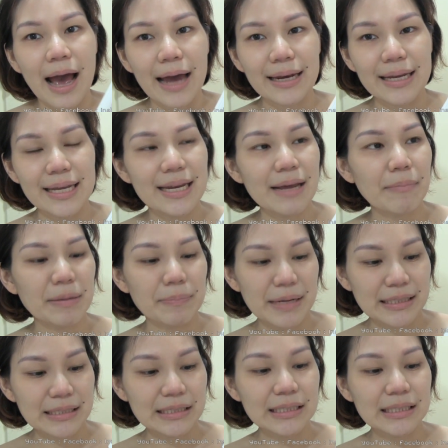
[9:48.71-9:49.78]
อันนี้เนี่ยมัน
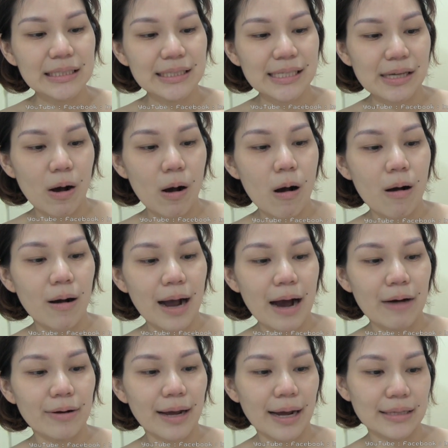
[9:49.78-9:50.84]
มีชื่อยี่ห้อของ
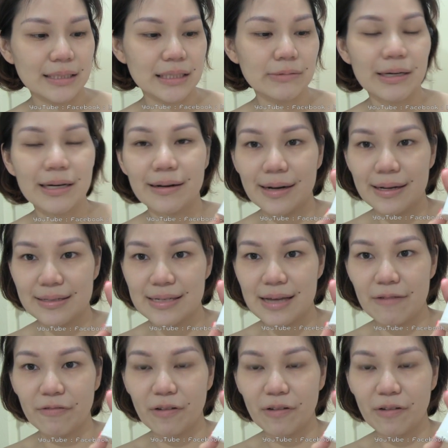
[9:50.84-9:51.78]
เขานะคะ ชื่อว่า Gracia